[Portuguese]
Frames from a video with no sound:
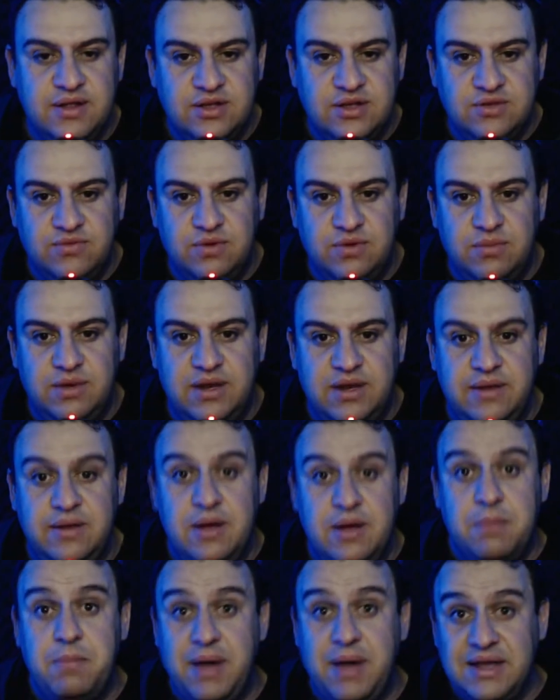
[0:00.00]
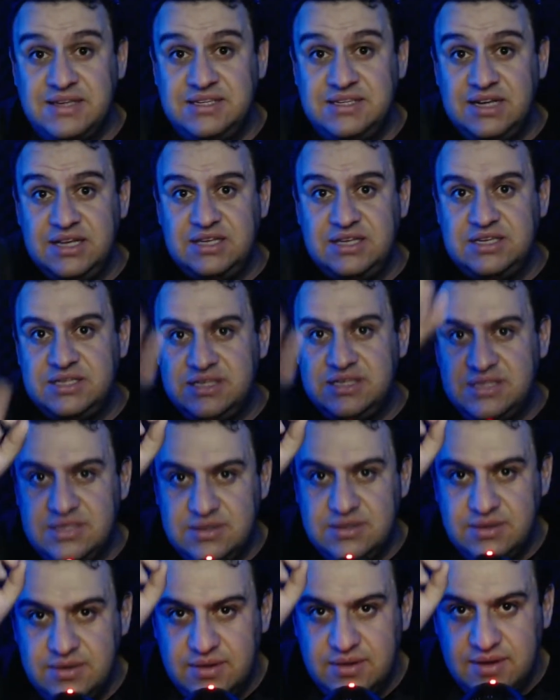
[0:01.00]
Vamos ali. Mas antes,
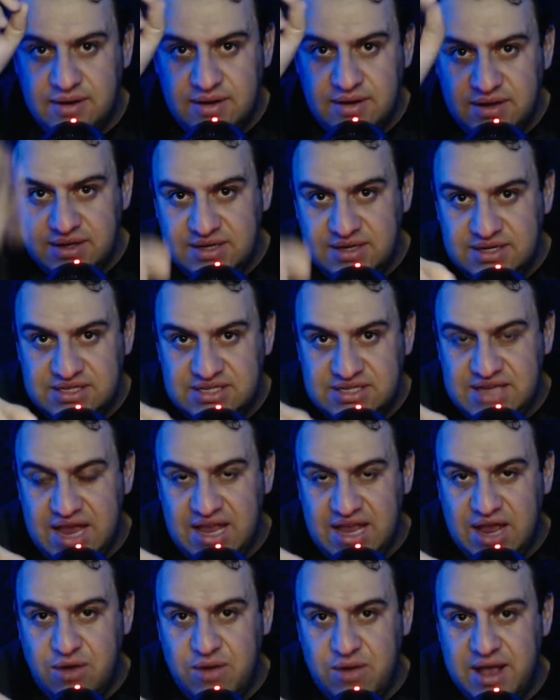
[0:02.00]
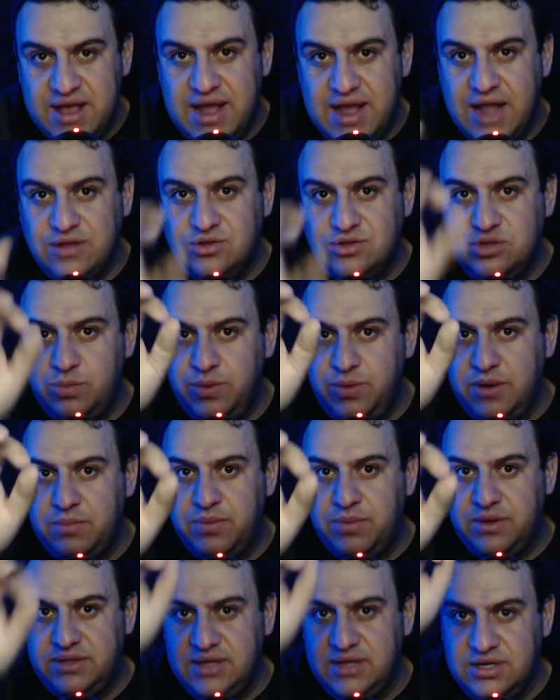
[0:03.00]
Segue aí um recado super importante,